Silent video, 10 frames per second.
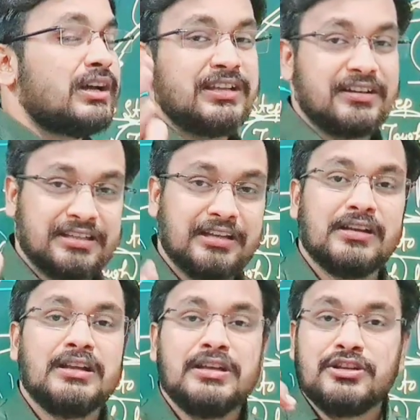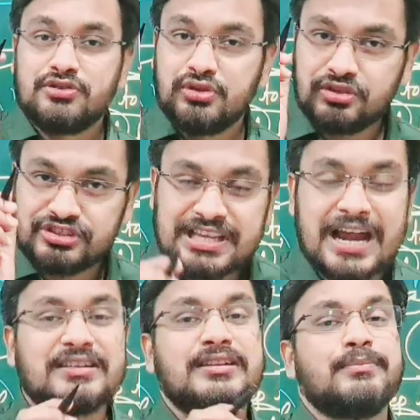होगा दरअसल जो
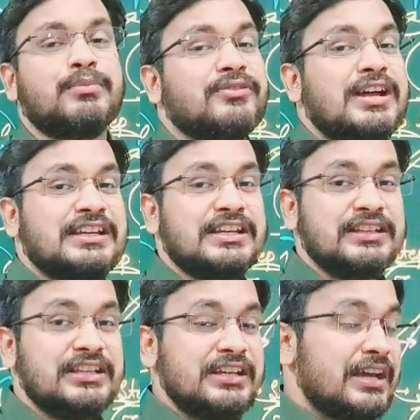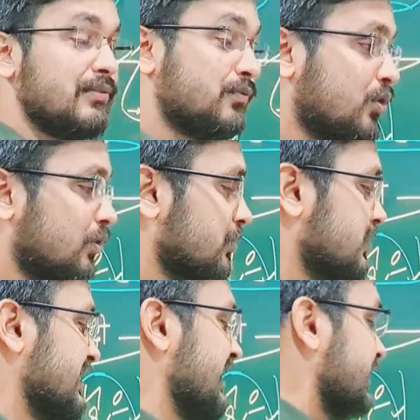60 नंबर वाली हिंदी है वो
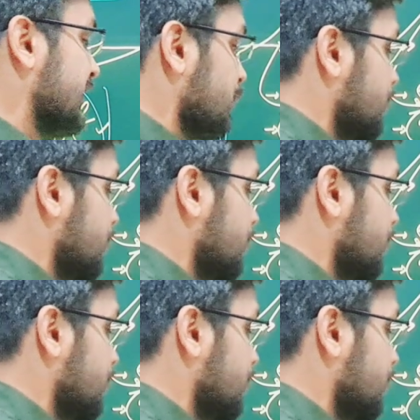लेकिन